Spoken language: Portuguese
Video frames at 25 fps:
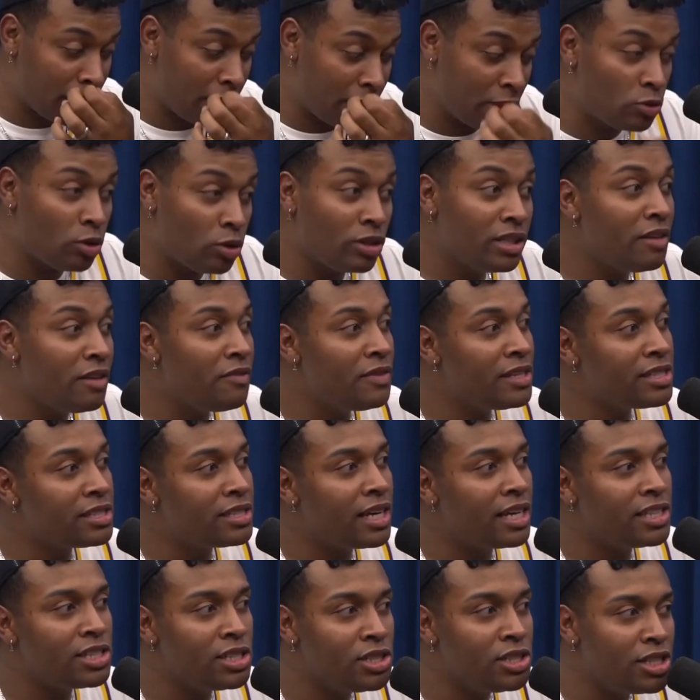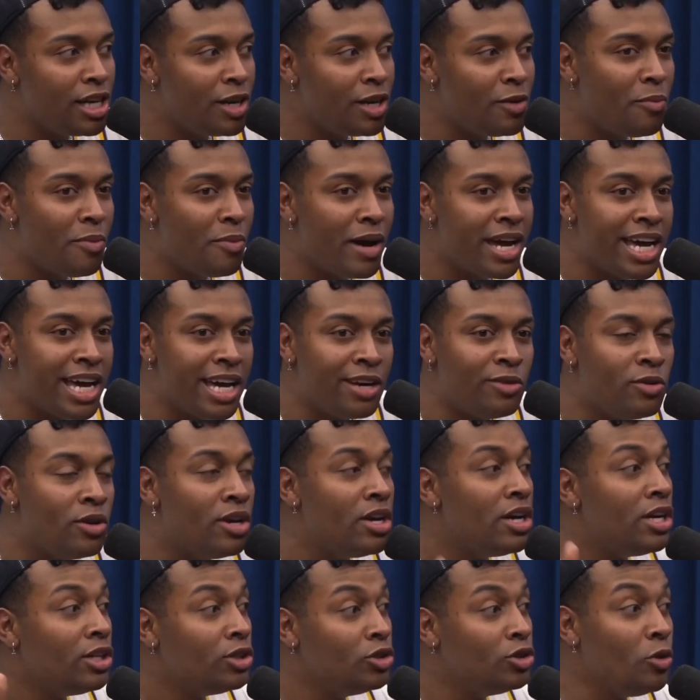que toda vez que a gente ia no banheiro,
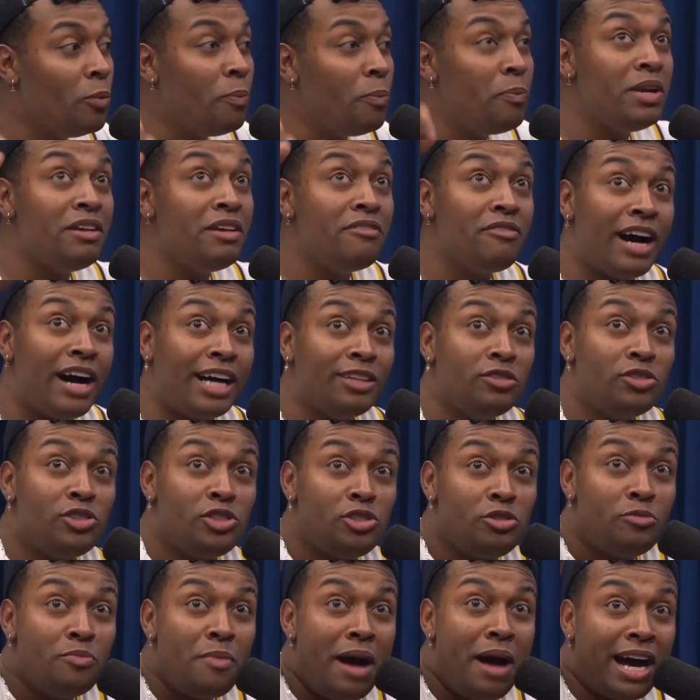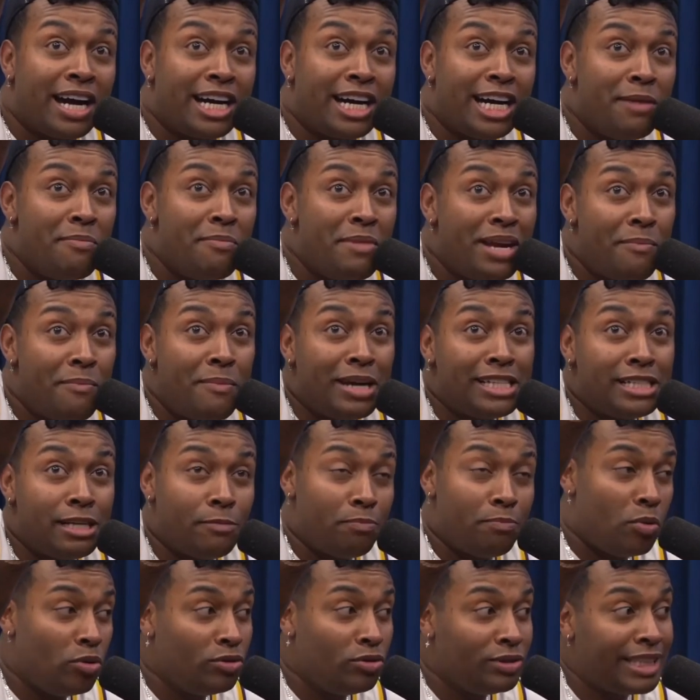no privado tinha uma câmera mais
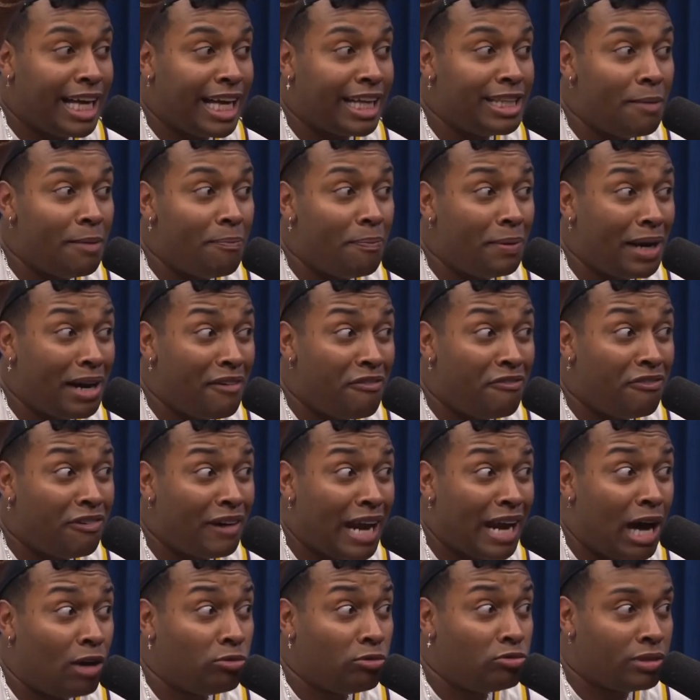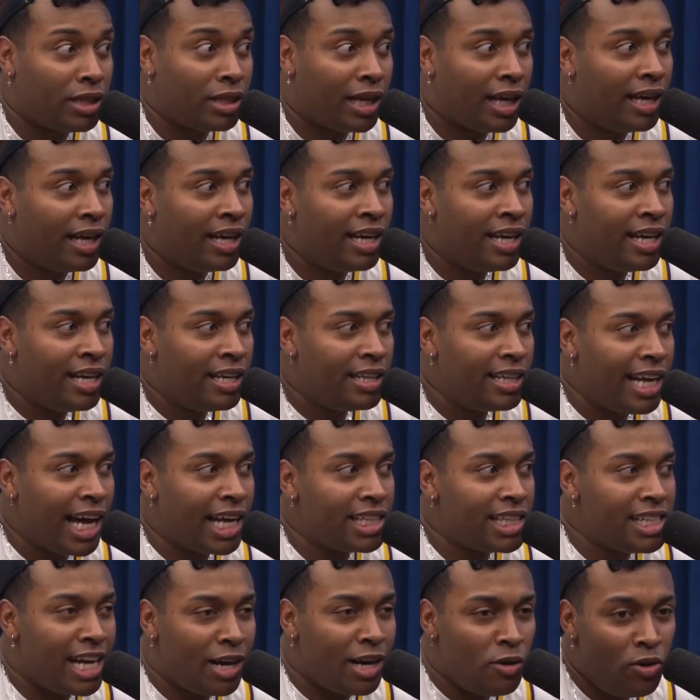apontada pra flauta.
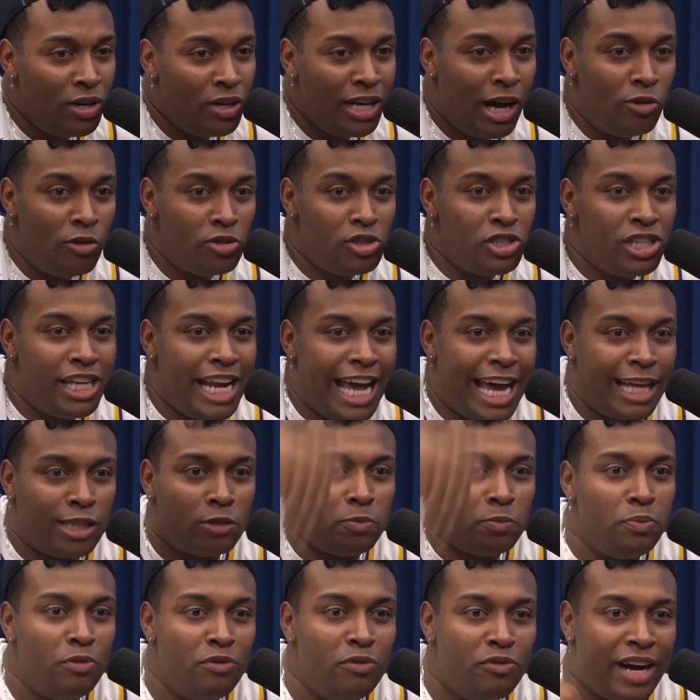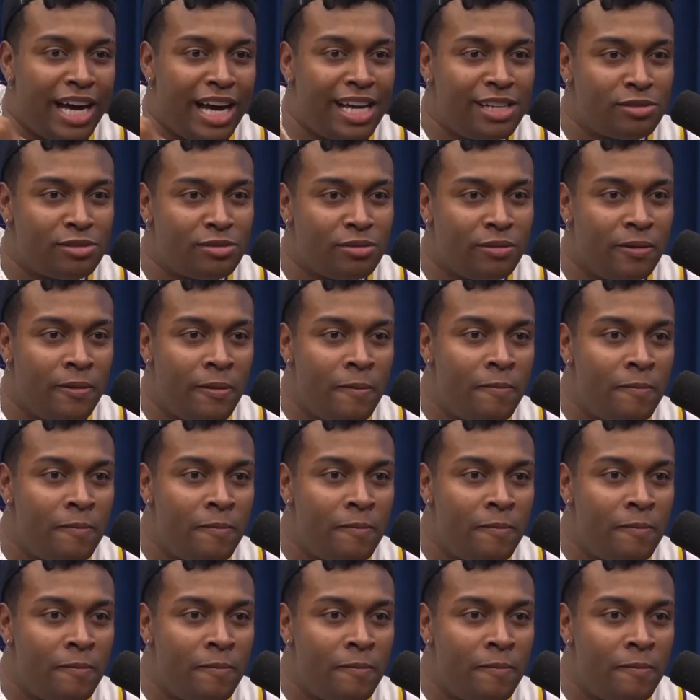Na diagonal, direto pro vaso. Qual o